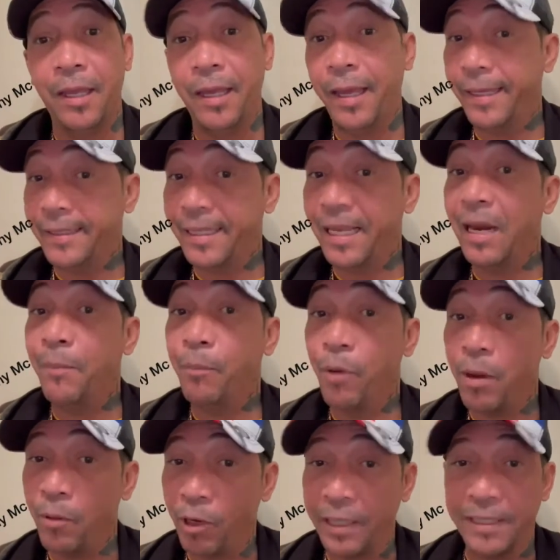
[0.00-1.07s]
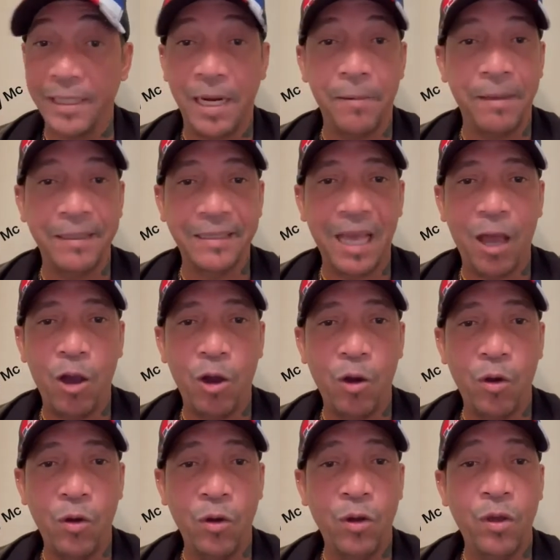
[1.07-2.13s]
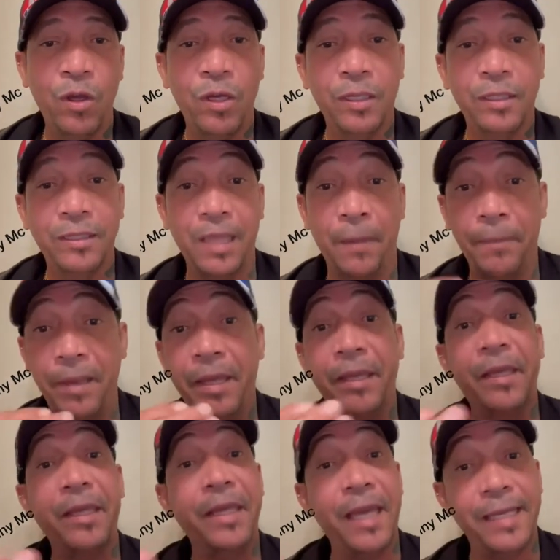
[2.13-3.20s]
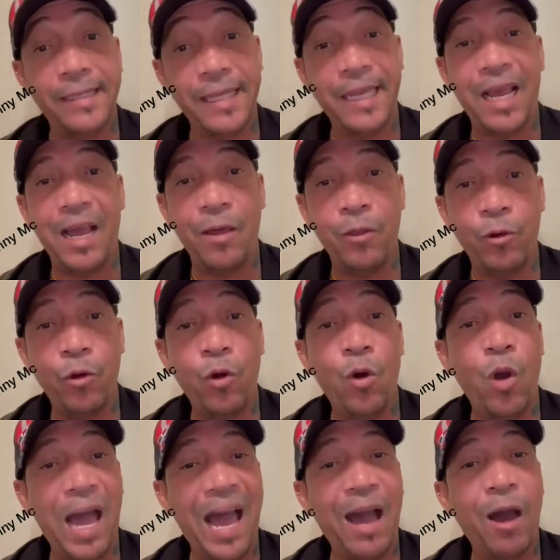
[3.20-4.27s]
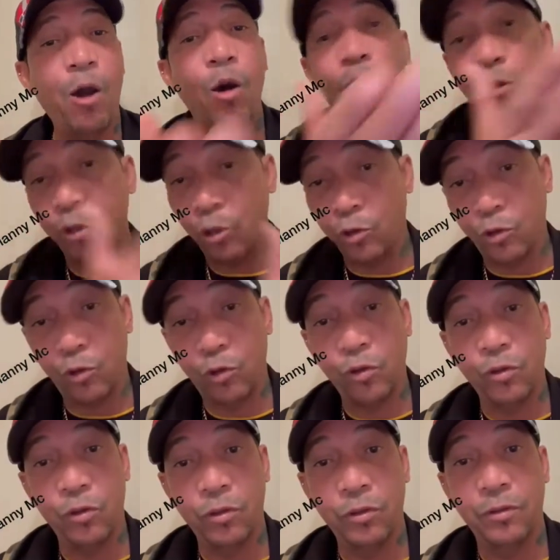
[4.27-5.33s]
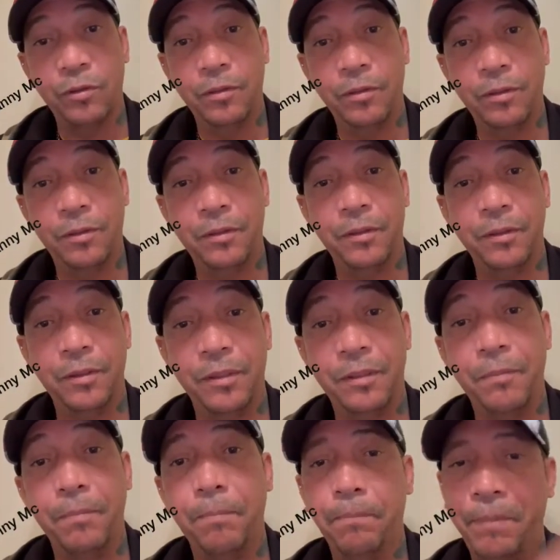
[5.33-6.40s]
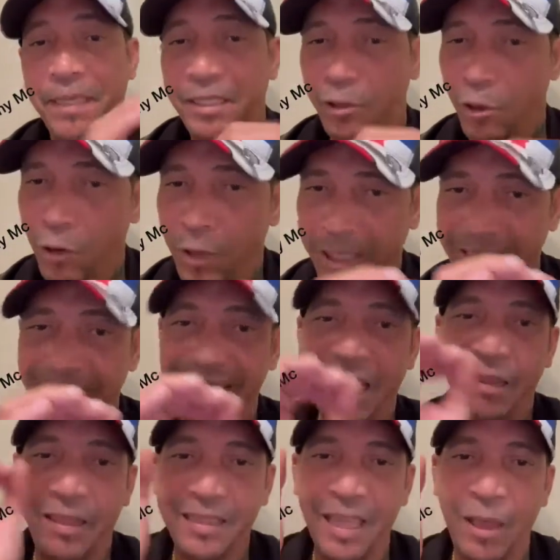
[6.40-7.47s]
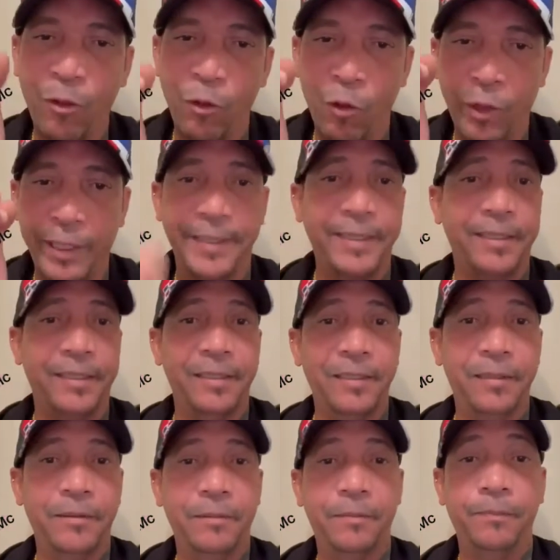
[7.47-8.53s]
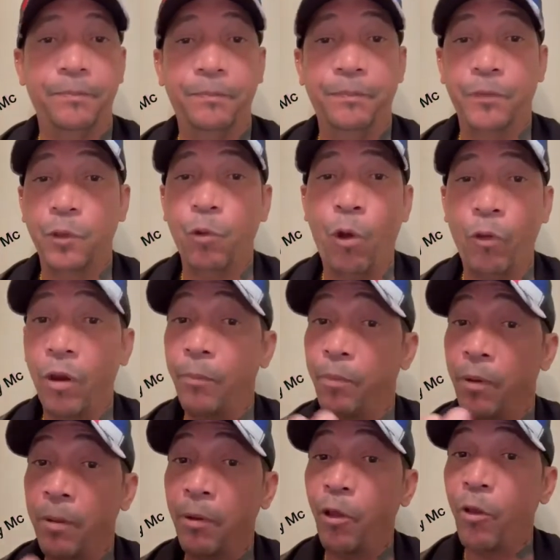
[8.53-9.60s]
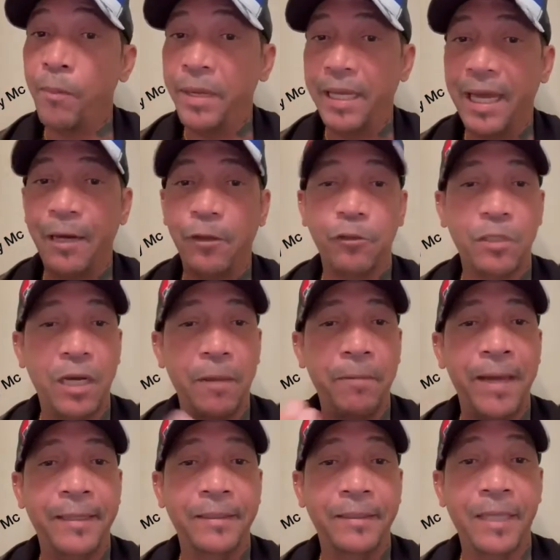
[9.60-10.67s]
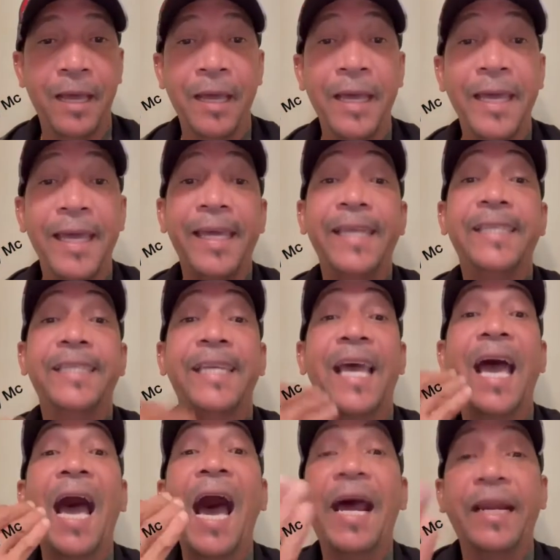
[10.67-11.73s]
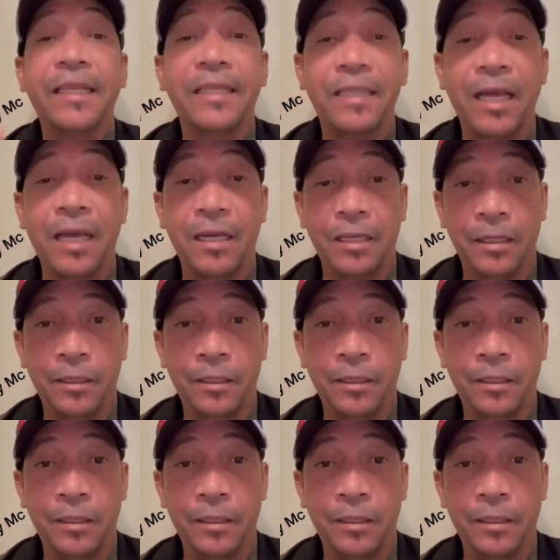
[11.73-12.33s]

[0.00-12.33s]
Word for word: Es el pueblo que se ha levantado también y ha sacado a otros pichones de dictadores. Cuando el pueblo dominicano se levanta y se harta